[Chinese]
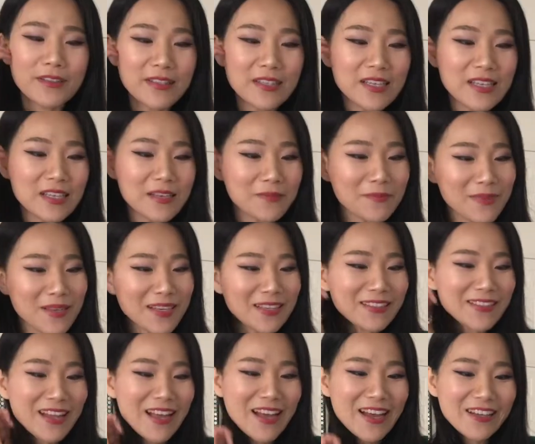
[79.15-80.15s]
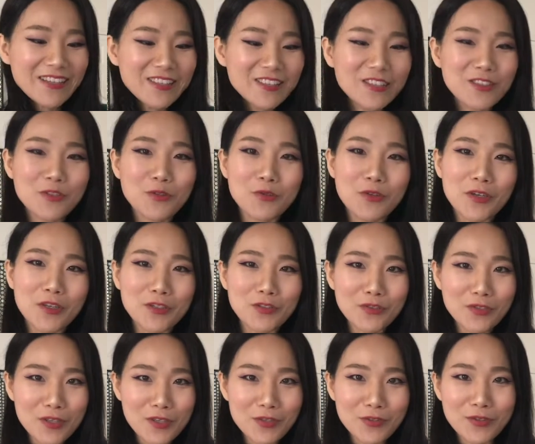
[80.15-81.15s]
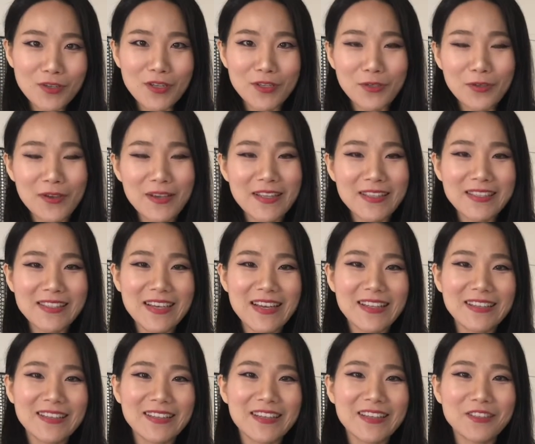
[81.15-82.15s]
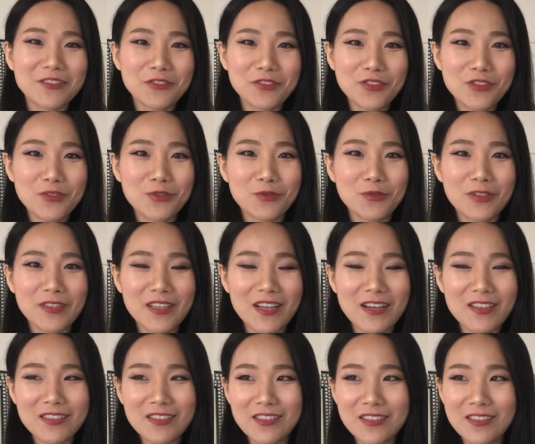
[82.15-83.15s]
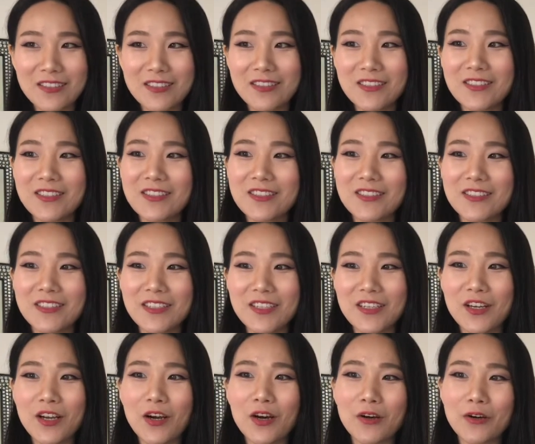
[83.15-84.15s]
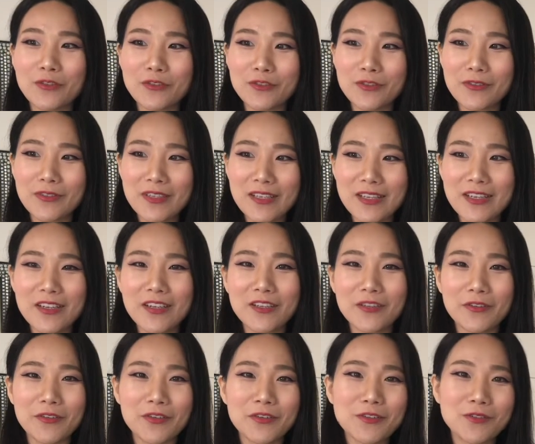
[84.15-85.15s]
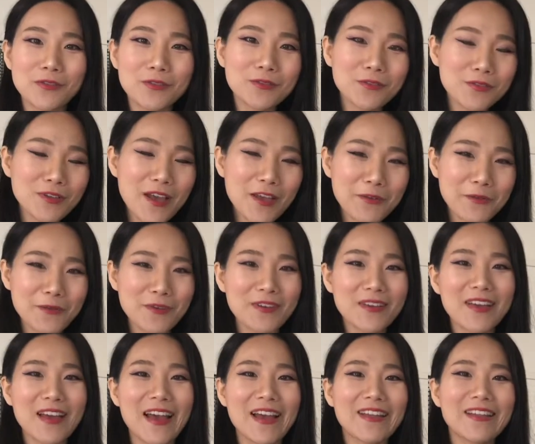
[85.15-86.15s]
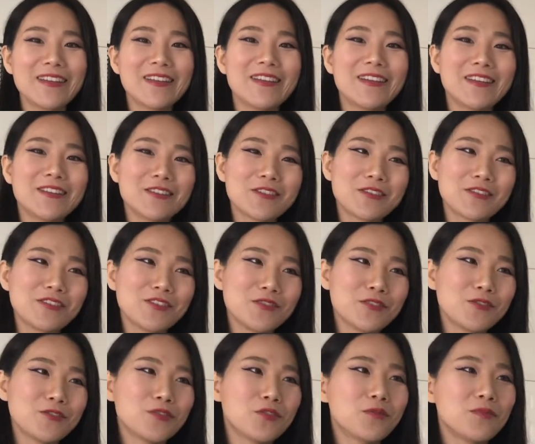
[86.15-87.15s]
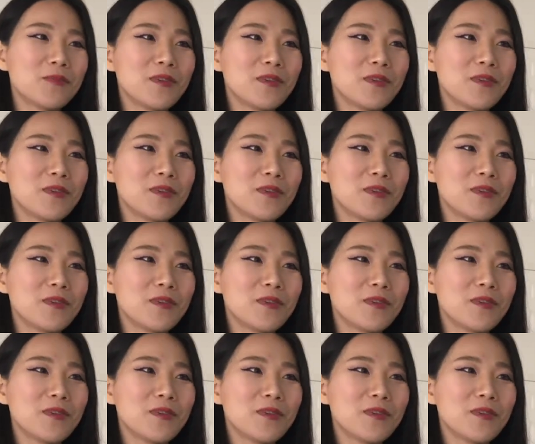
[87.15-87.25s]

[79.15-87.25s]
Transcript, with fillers: 第一名呢，是我最最推荐的，就是我当时吃了一口就立刻有一种眩晕感。就是有一种